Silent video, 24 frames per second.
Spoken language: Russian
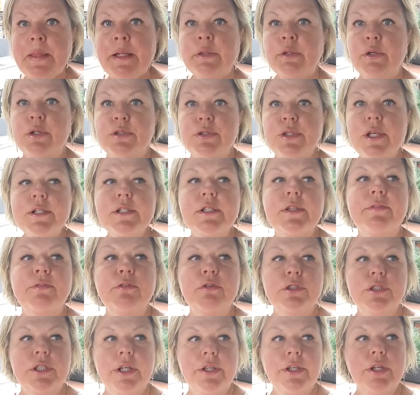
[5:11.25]
То есть у нас это
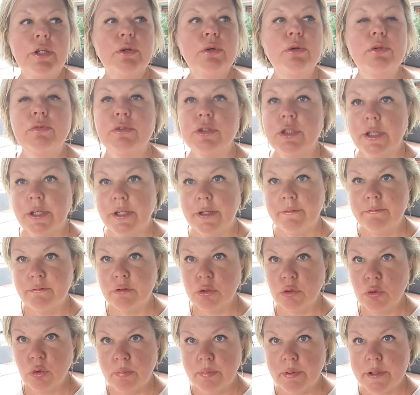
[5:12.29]
функционирует вот таким
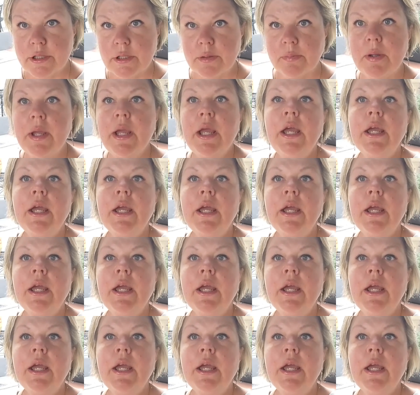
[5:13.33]
вот образом.